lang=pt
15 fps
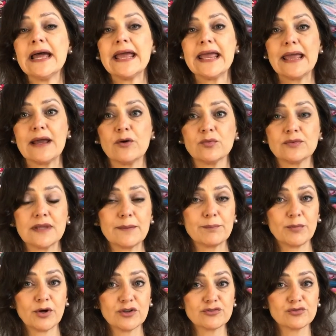é um
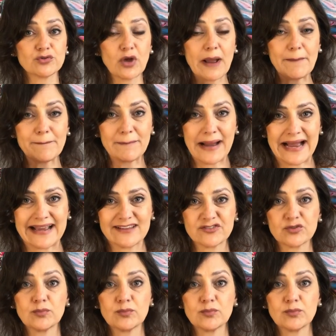depósito a mais,